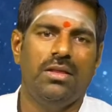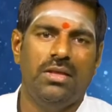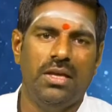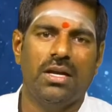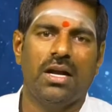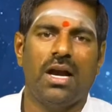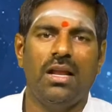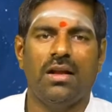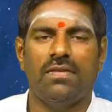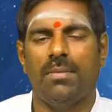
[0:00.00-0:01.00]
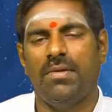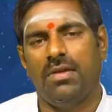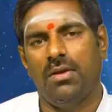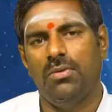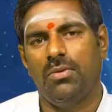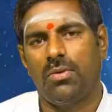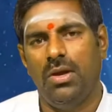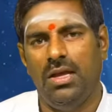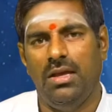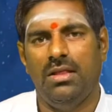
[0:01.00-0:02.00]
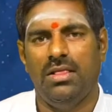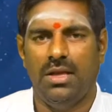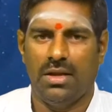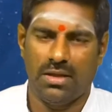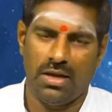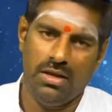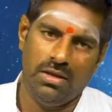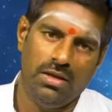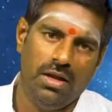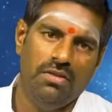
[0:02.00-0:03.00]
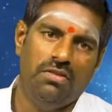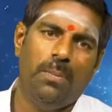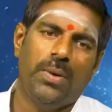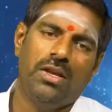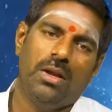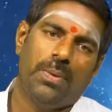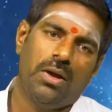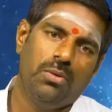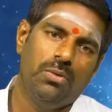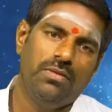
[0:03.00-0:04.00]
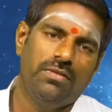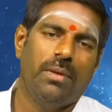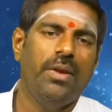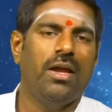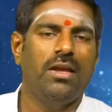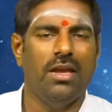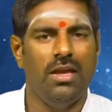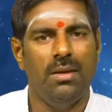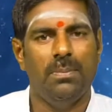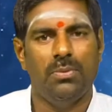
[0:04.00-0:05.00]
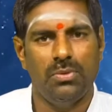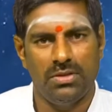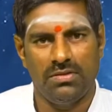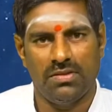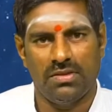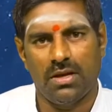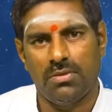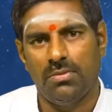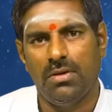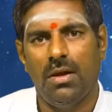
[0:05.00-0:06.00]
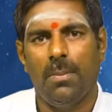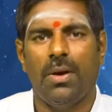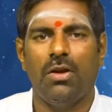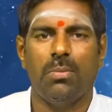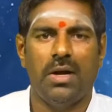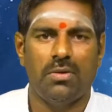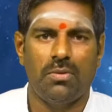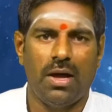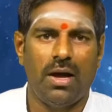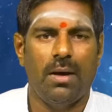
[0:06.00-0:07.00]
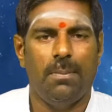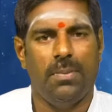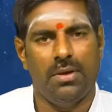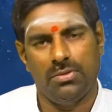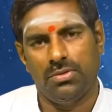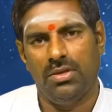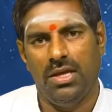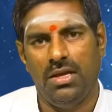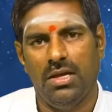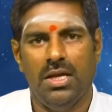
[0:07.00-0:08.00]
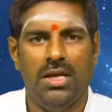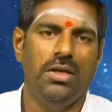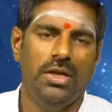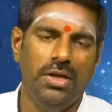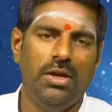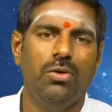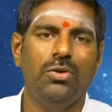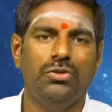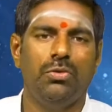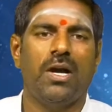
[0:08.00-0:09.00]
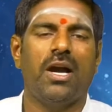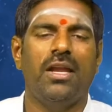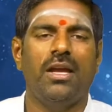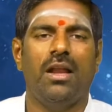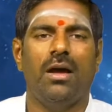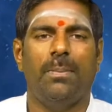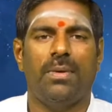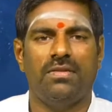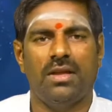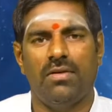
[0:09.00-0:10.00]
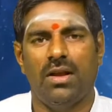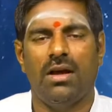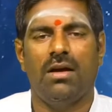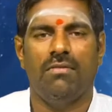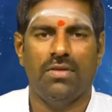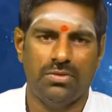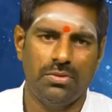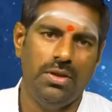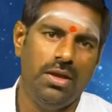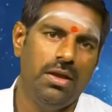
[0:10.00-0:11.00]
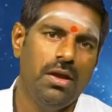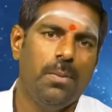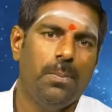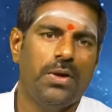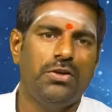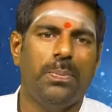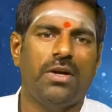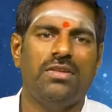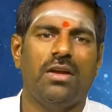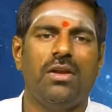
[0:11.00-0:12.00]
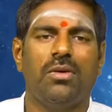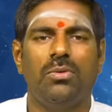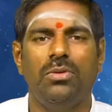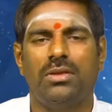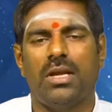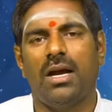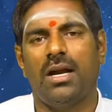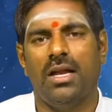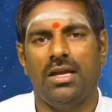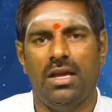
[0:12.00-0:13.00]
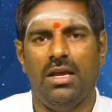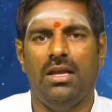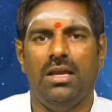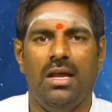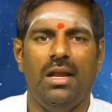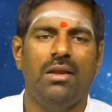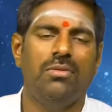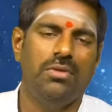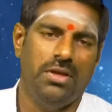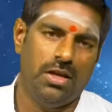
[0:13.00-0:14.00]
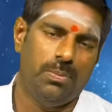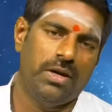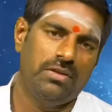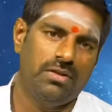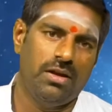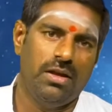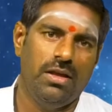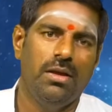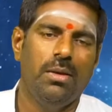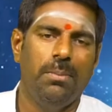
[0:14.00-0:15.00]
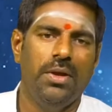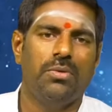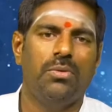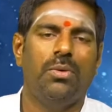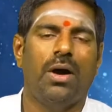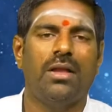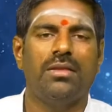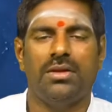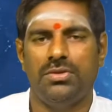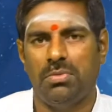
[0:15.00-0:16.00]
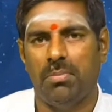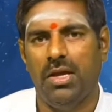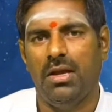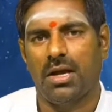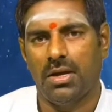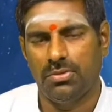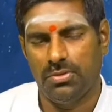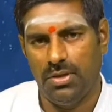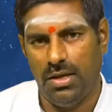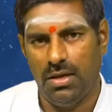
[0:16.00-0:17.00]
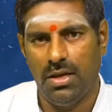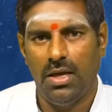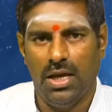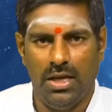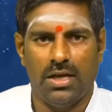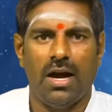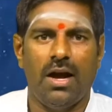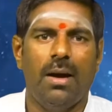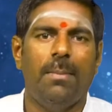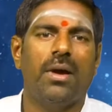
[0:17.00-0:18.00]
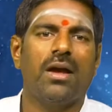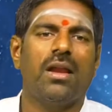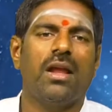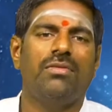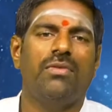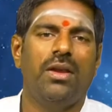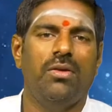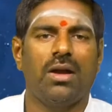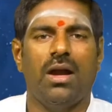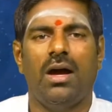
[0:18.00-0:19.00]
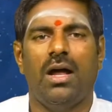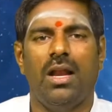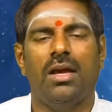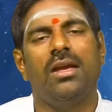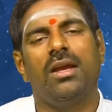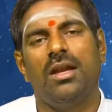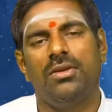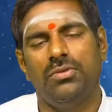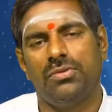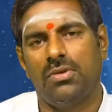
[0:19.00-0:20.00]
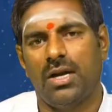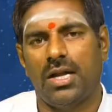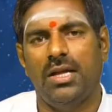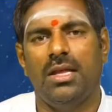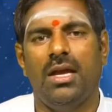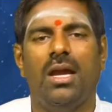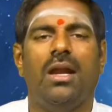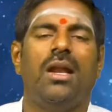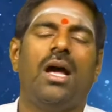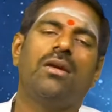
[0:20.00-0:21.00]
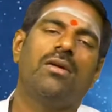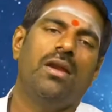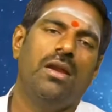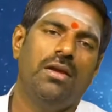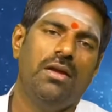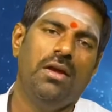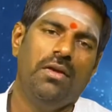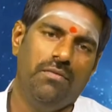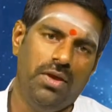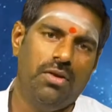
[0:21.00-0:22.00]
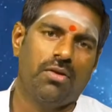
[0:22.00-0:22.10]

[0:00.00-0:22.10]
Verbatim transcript: దీర్ఘకాలిక సమస్యలు కొన్ని తీరతాయి చేపట్టిన పనులు సమయానికి పూర్తి చేస్తారు పలుకుబడి కూడా పెరుగుతుంది ఇంటిలో శుభకార్యాల ప్రస్తావన వస్తుంది పశుపక్షాదులకు త్రాగడానికి నీళ్లను ఏర్పాటు చేయండి మీకు అంత శుభమే కలుగుతుంది ఇక మకర రాశి వారి యొక్క లక్కీ కలర్ చూసుకున్నట్టయితే డార్క్ గ్రీన్ వీరి